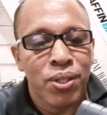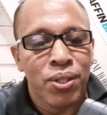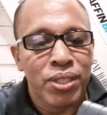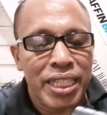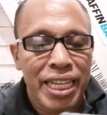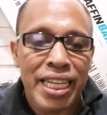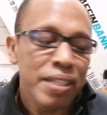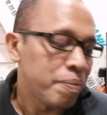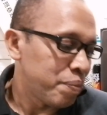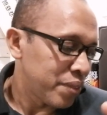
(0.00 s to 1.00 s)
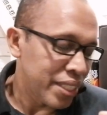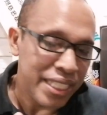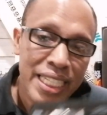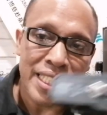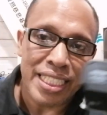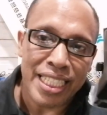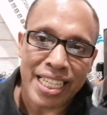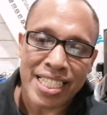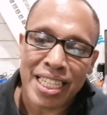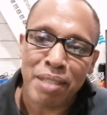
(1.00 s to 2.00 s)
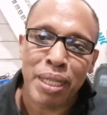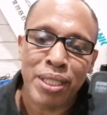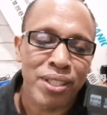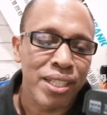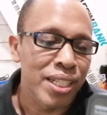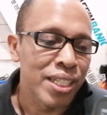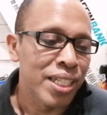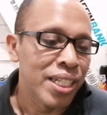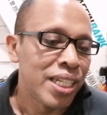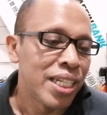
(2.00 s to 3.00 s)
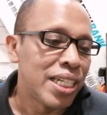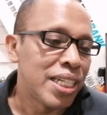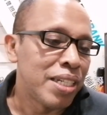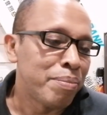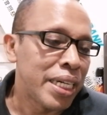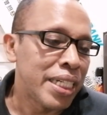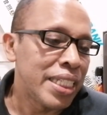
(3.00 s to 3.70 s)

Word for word: Oke, jadi dengan set mic uh, my